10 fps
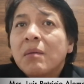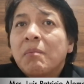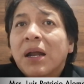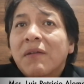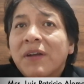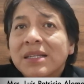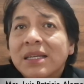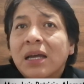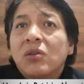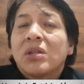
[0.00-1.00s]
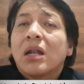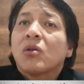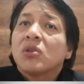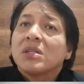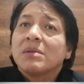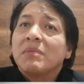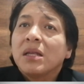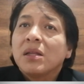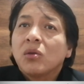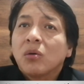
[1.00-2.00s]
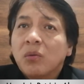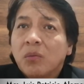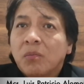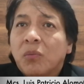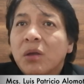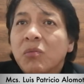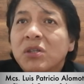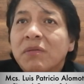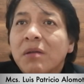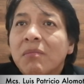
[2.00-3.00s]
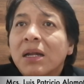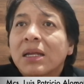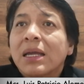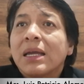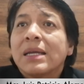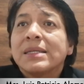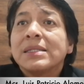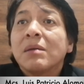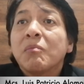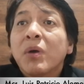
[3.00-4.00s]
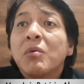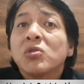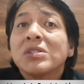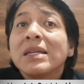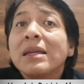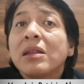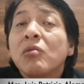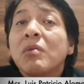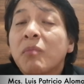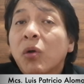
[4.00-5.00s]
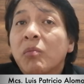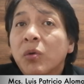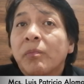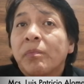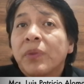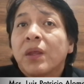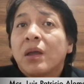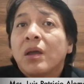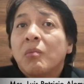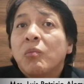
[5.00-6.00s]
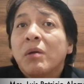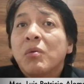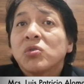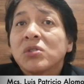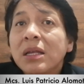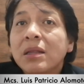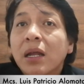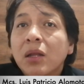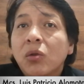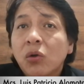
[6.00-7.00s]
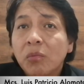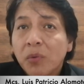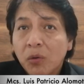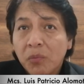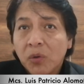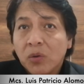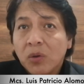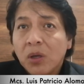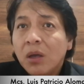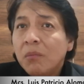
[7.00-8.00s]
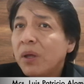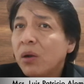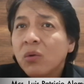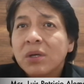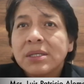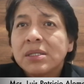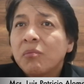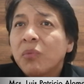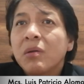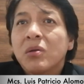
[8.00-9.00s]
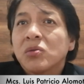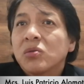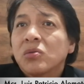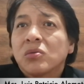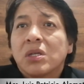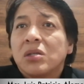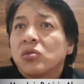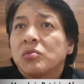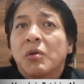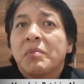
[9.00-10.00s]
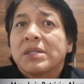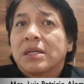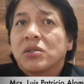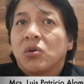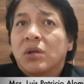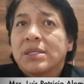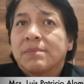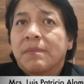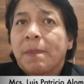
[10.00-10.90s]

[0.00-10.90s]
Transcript: Parafraseando tal acontecimiento, podemos afirmar que existen pueblos sin idioma propio, pueblos sin territorio propio, pero no existen pueblos sin sus propias canciones.